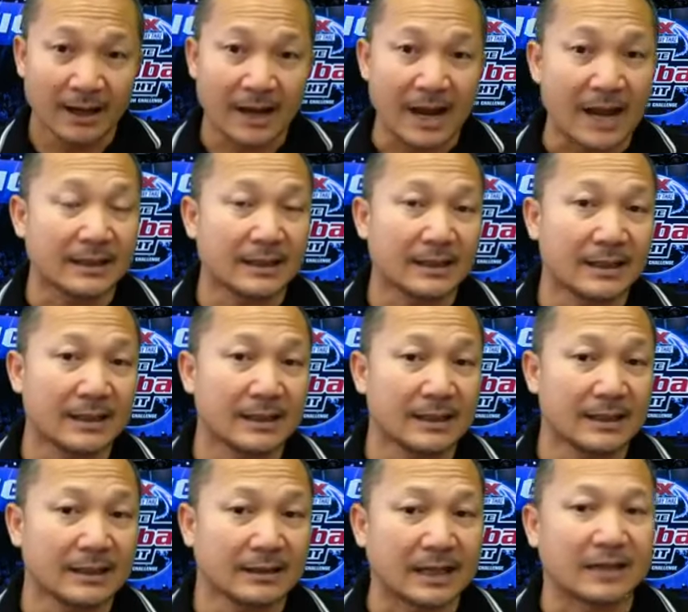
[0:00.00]
นที่
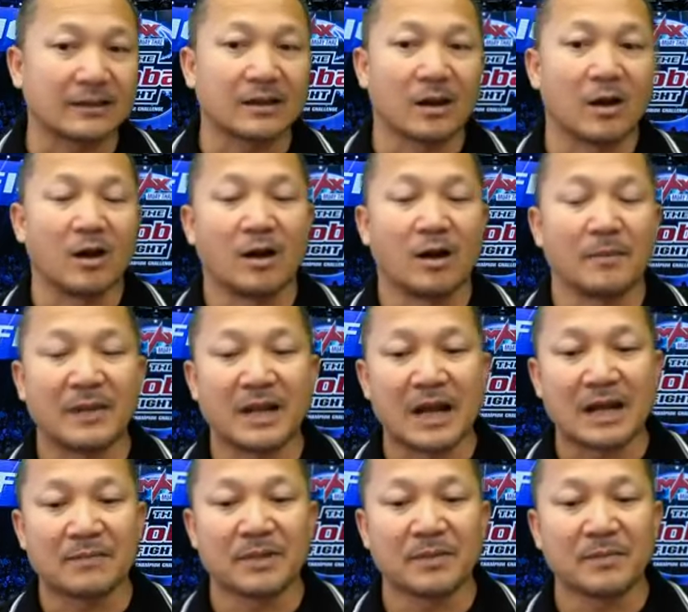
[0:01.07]
ตัดต่อร้าน
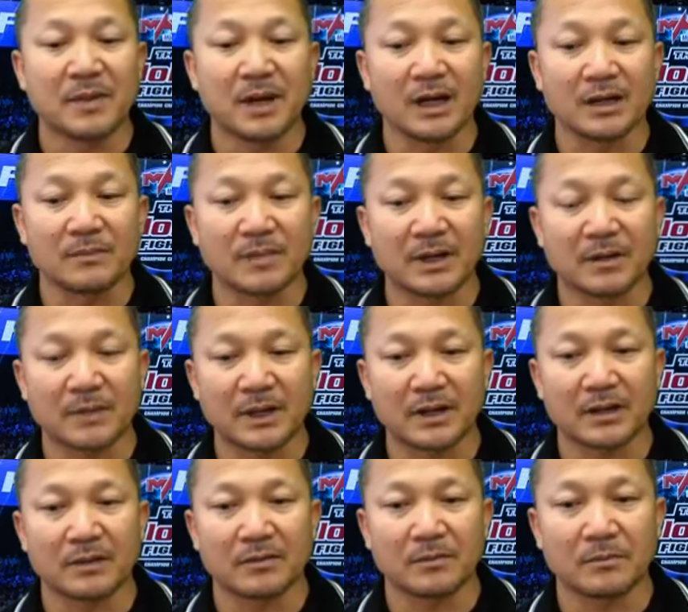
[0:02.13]
ที่เปิด
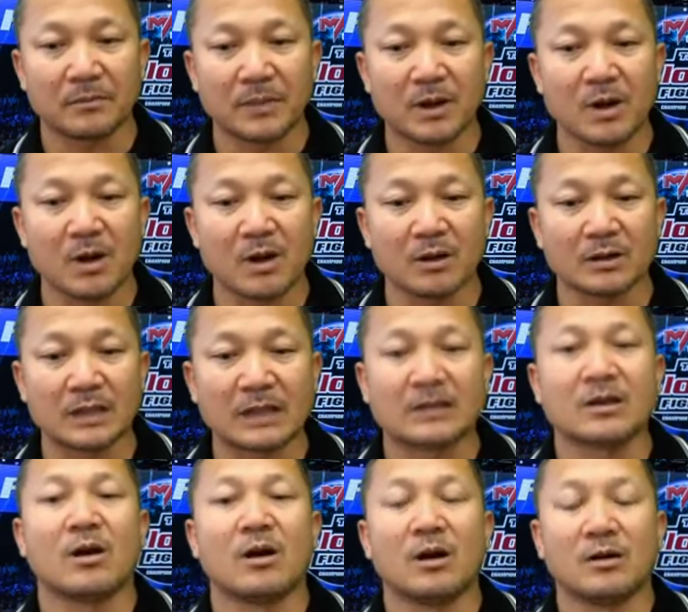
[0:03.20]
เป็นห้องตัด
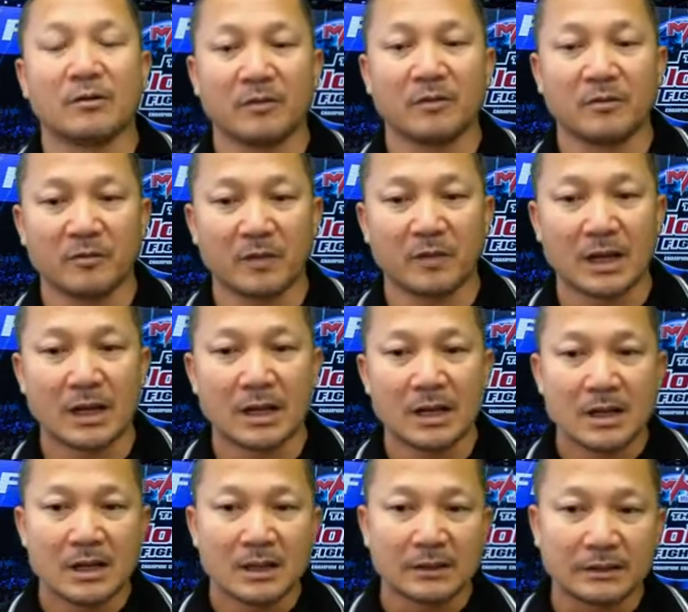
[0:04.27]
ต่อ
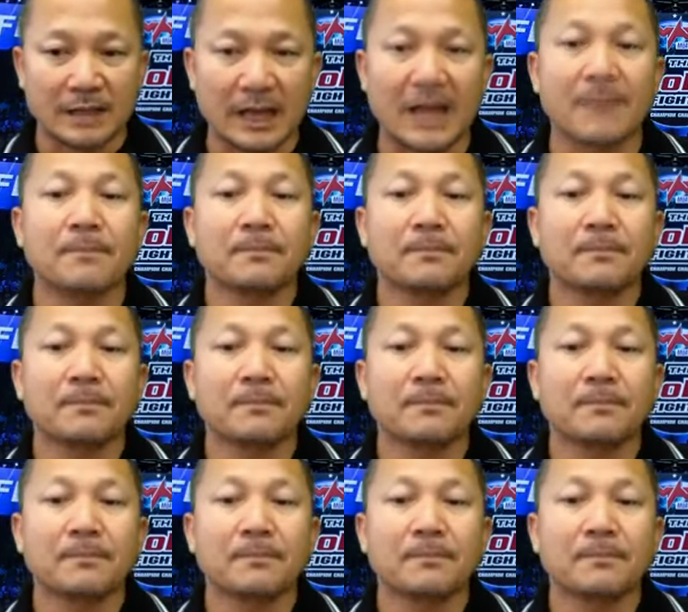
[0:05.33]
เทป